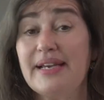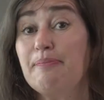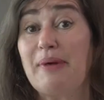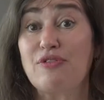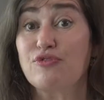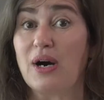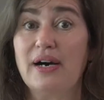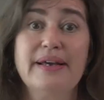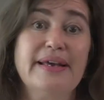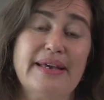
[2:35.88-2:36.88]
Et
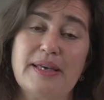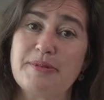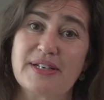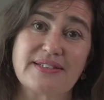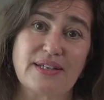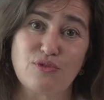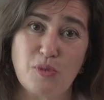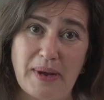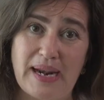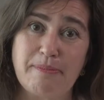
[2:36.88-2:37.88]
parfois, eh bien, ça ne
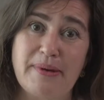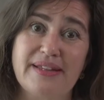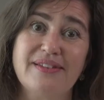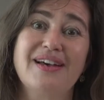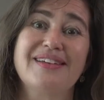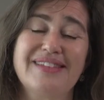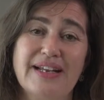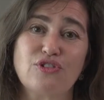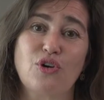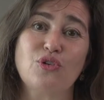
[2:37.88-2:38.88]
vaut pas la peine
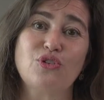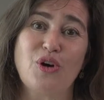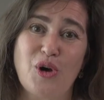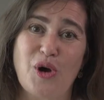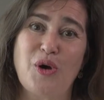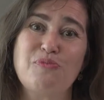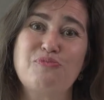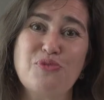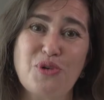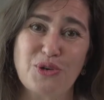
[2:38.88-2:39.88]
d'attendre
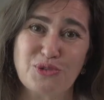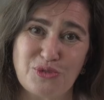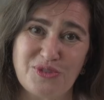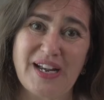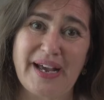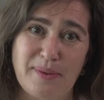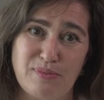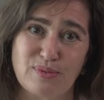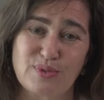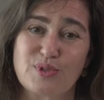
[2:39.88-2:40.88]
pour trouver la
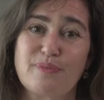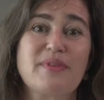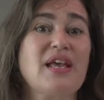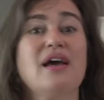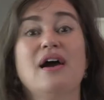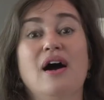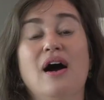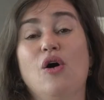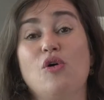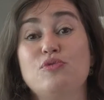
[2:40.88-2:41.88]
réponse.
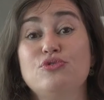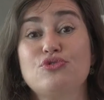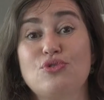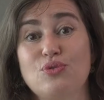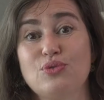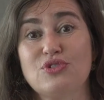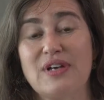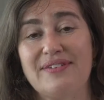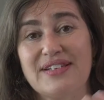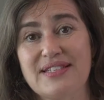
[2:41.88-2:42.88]
Au bout du
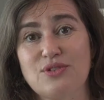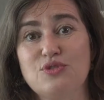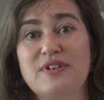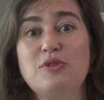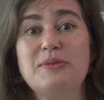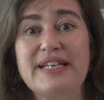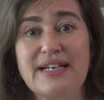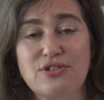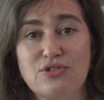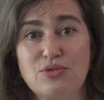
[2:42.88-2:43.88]
compte, avec cette nouvelle
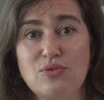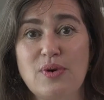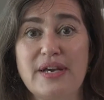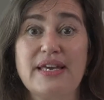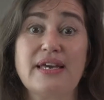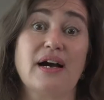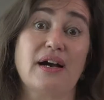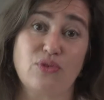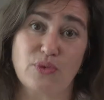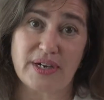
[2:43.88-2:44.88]
obligation et
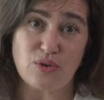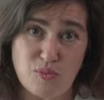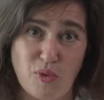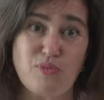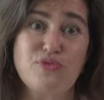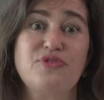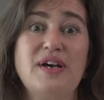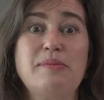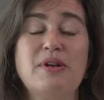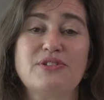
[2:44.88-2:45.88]
donc un coupon plus
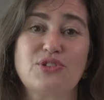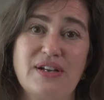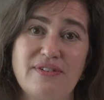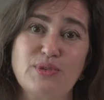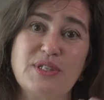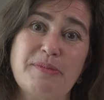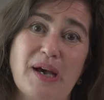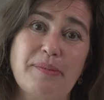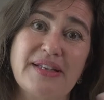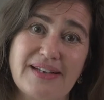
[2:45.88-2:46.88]
faible, cela va aussi
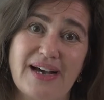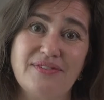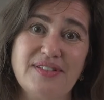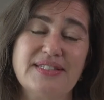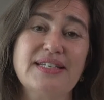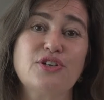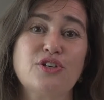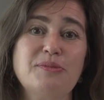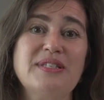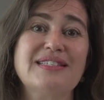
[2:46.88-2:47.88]
permettre à Avis
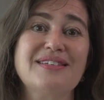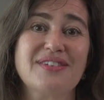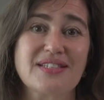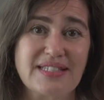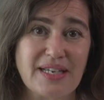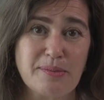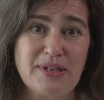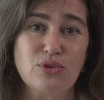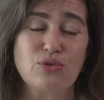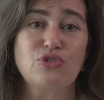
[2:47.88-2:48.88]
d'économiser 25
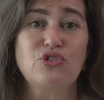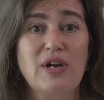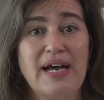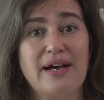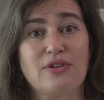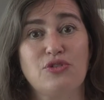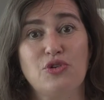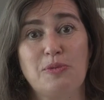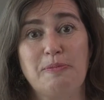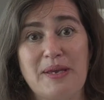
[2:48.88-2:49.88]
millions de dollars
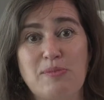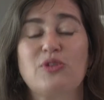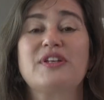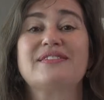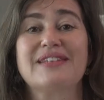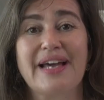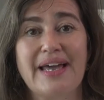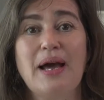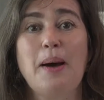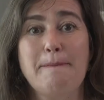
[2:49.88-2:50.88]
de paiement
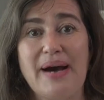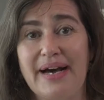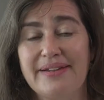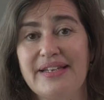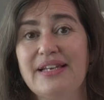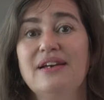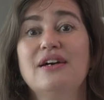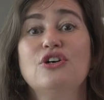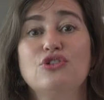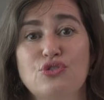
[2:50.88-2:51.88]
d'intérêt par année
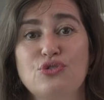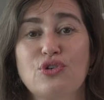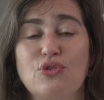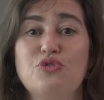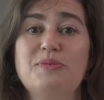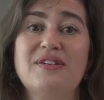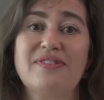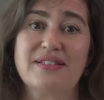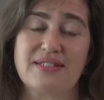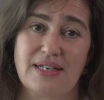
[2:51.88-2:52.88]
jusqu'en
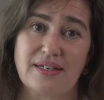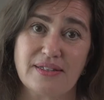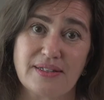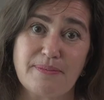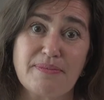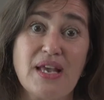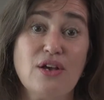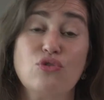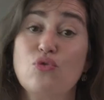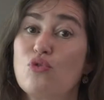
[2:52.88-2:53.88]
2025.
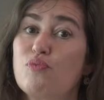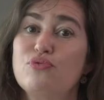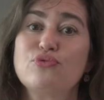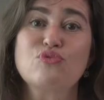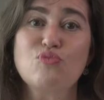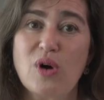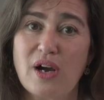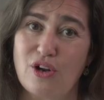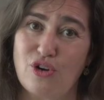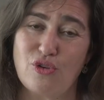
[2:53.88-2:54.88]
Donc plus ou
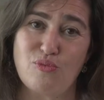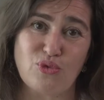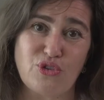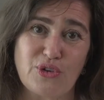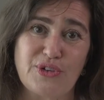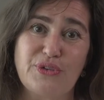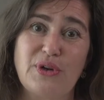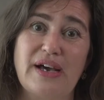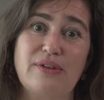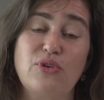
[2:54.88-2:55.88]
moins le montant de
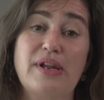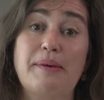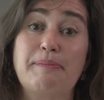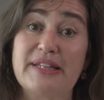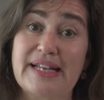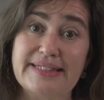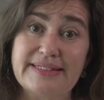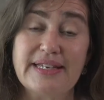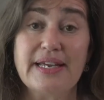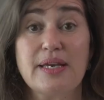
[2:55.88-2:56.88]
la,
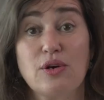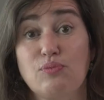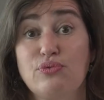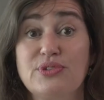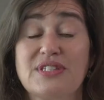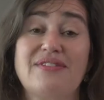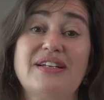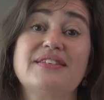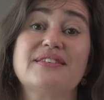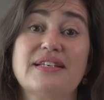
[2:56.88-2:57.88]
pénalité. Et en plus, ça
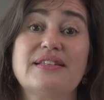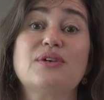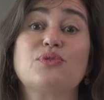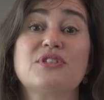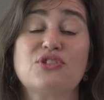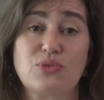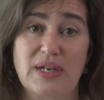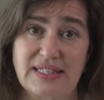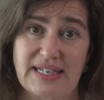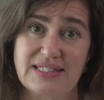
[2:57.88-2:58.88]
va laisser des conditions
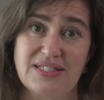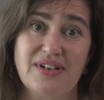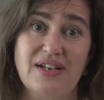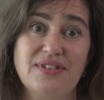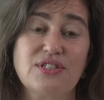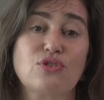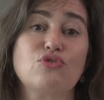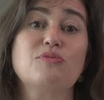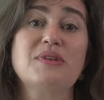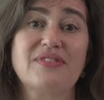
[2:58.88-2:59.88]
attractives à Avis
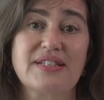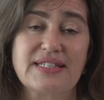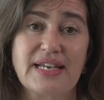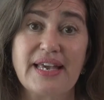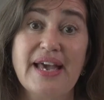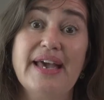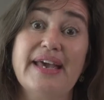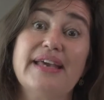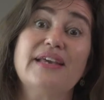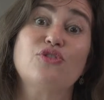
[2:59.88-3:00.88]
entre 2025
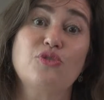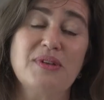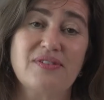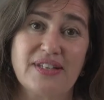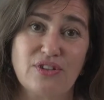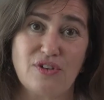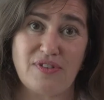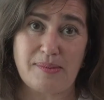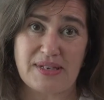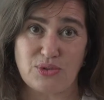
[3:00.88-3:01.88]
et
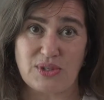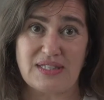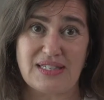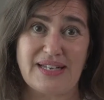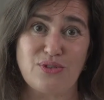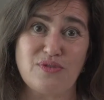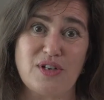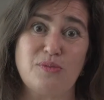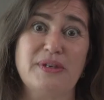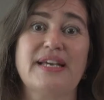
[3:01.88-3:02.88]
2029, la maturité de la
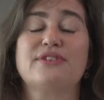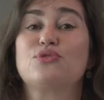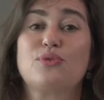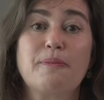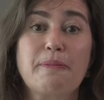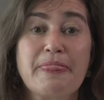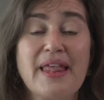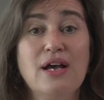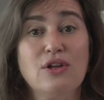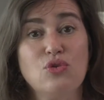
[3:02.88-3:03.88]
nouvelle obligation.
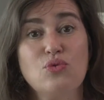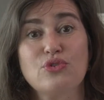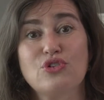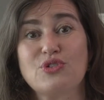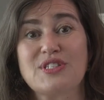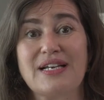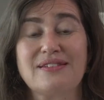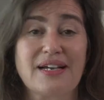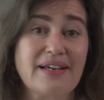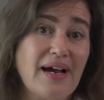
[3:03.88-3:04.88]
Donc dans
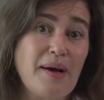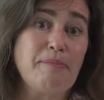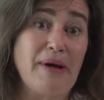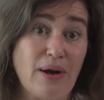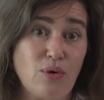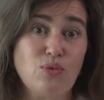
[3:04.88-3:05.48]
certains cas, par